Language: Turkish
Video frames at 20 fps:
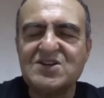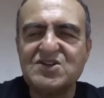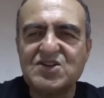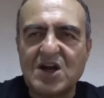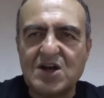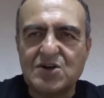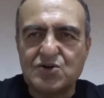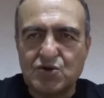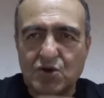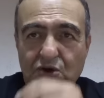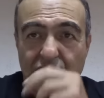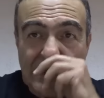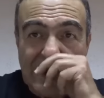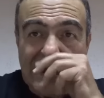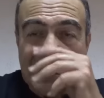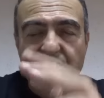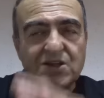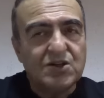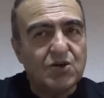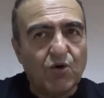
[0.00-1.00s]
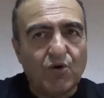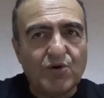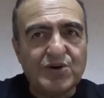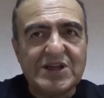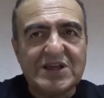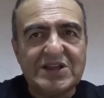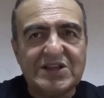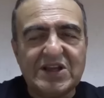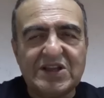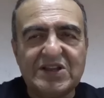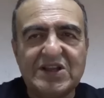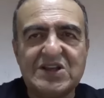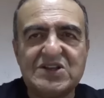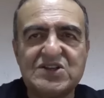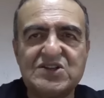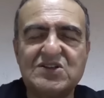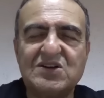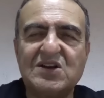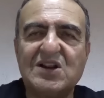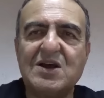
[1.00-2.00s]
şarjör ki 17'ye
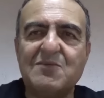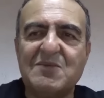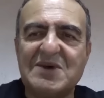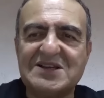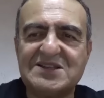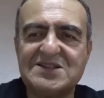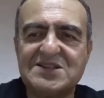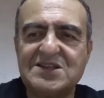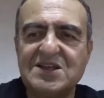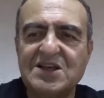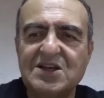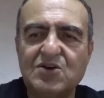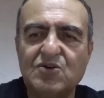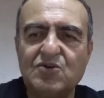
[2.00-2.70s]
değiştirilemez.